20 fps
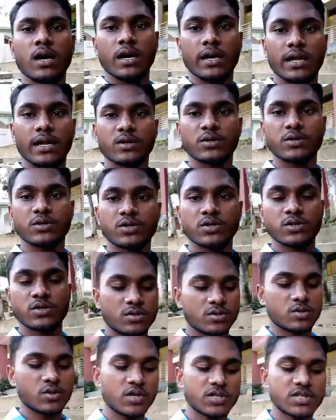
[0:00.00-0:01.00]
আর এখন
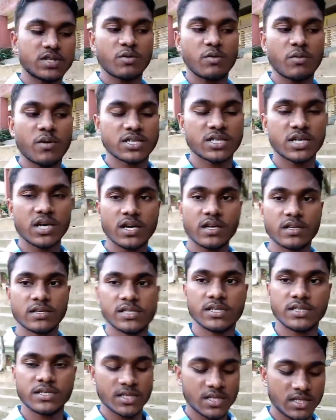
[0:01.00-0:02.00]
চলে যাব বাসায়
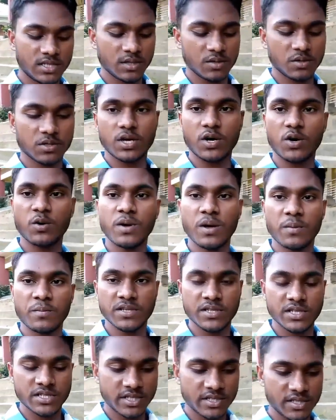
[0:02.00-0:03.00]
যেতে যেতে কথা হবে
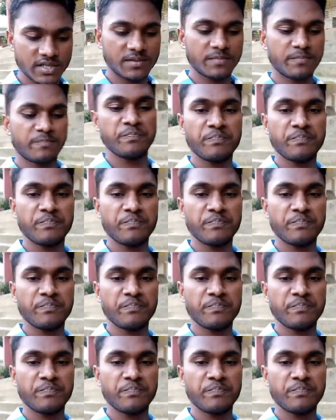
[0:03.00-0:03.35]
আপনাদের সাথে